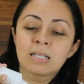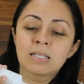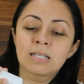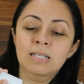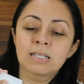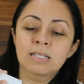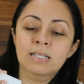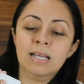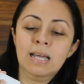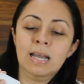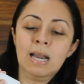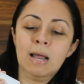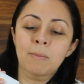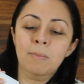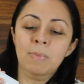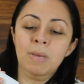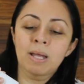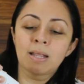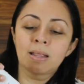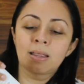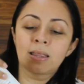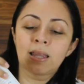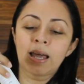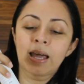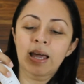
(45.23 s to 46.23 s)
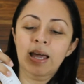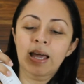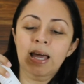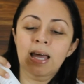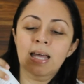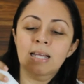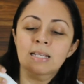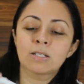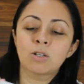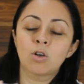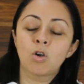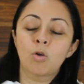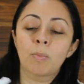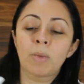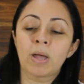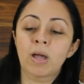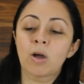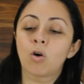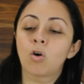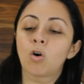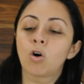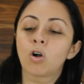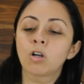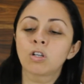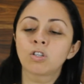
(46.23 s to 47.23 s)
sinceramente es lo
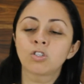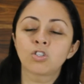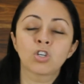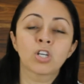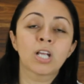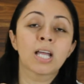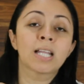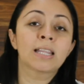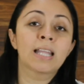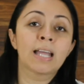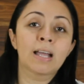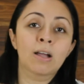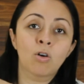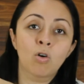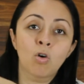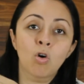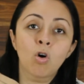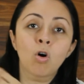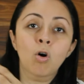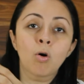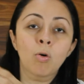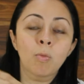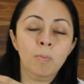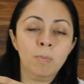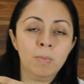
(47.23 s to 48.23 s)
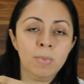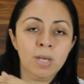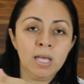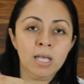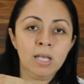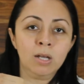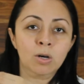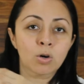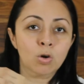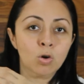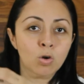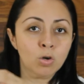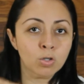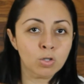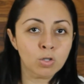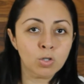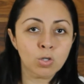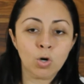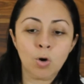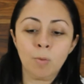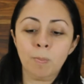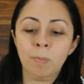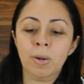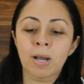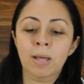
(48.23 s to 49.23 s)
mejor. Yo ya tengo mi
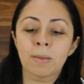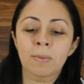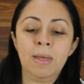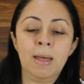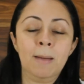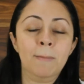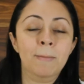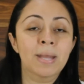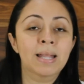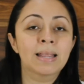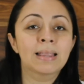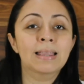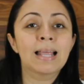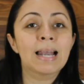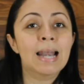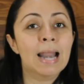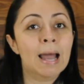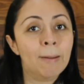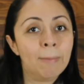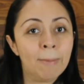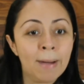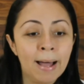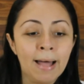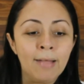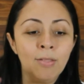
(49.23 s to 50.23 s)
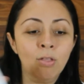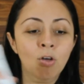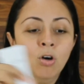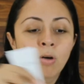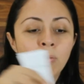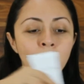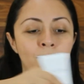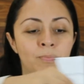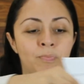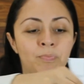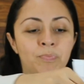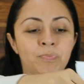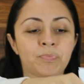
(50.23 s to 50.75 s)
rostro previamente lavado.